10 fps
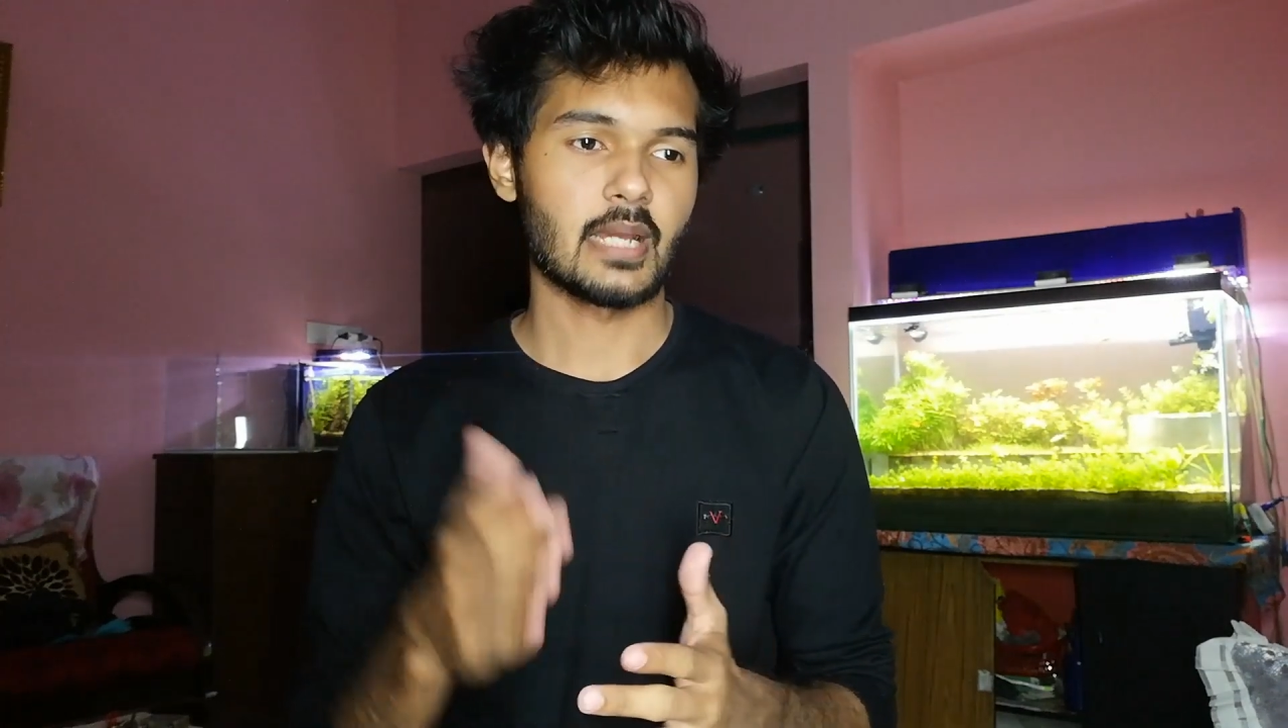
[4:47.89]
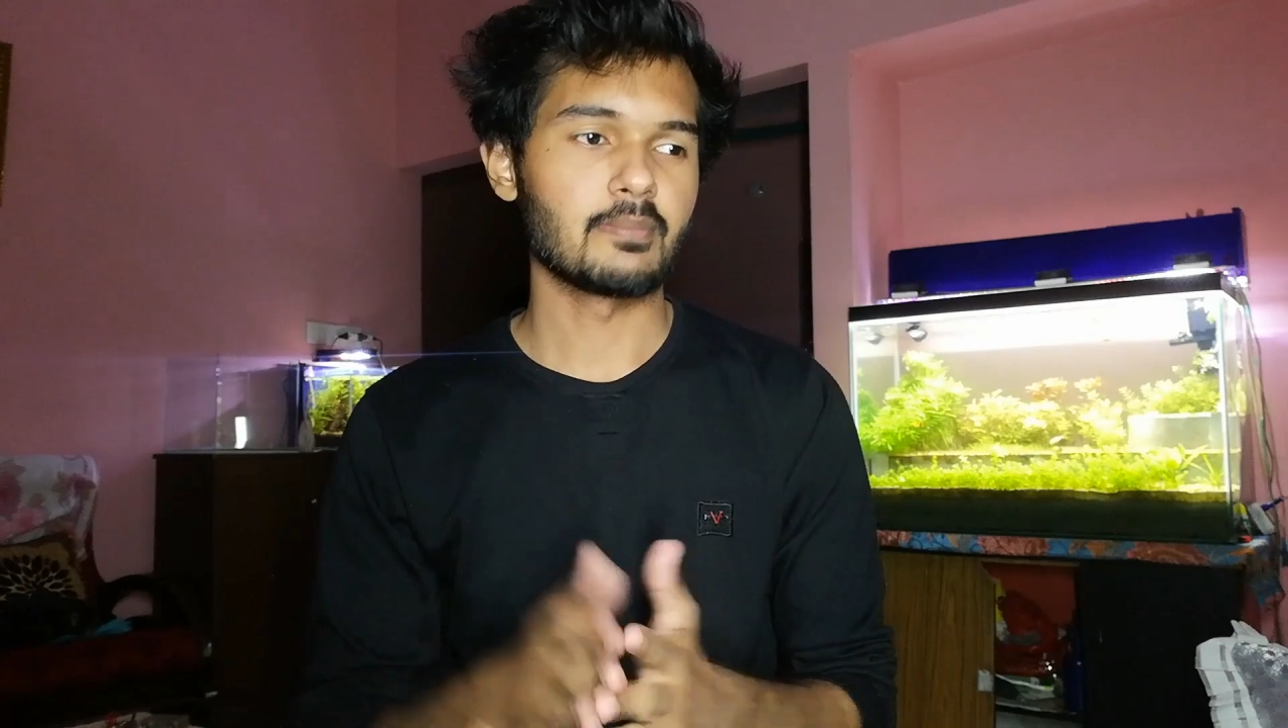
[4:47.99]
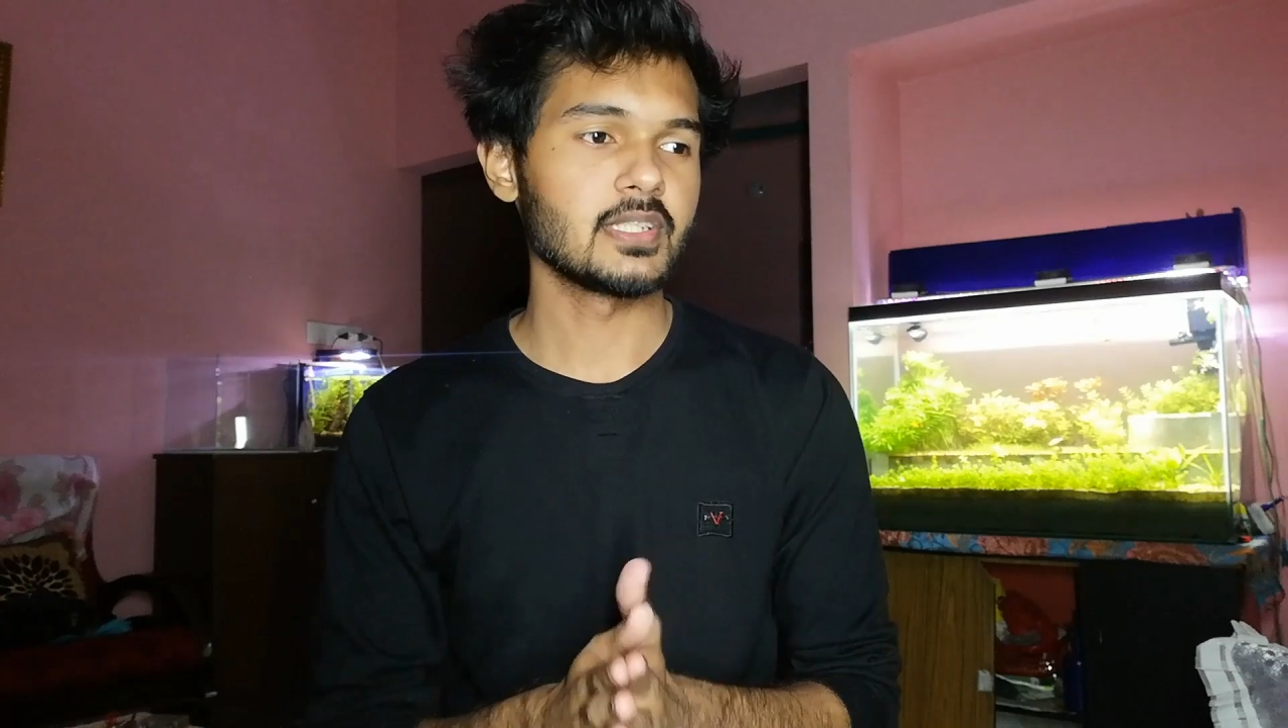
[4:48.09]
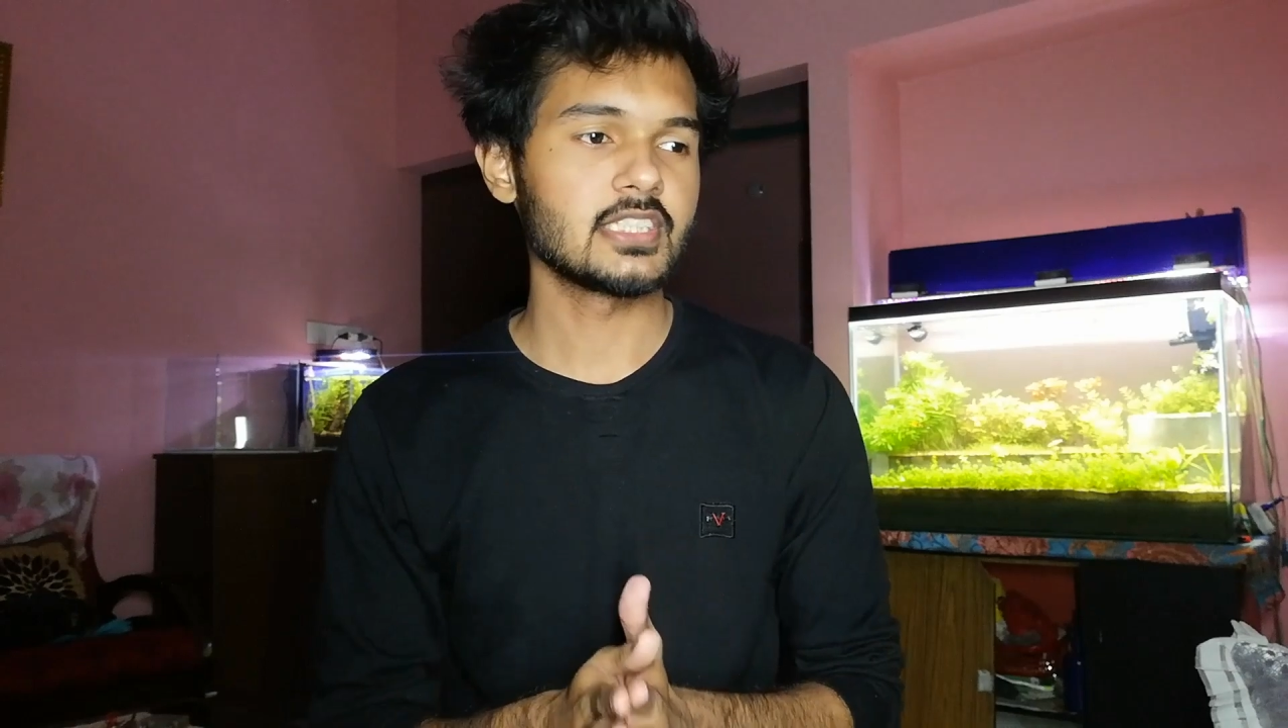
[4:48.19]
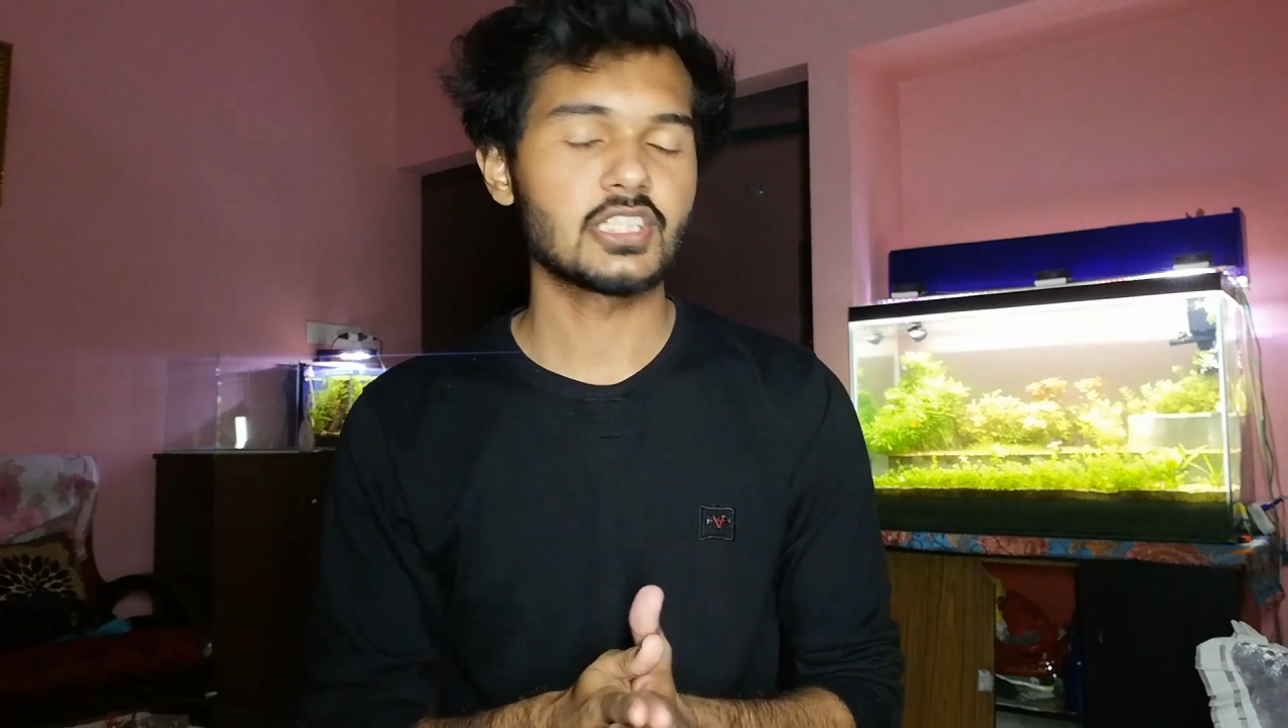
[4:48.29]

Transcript: সামনে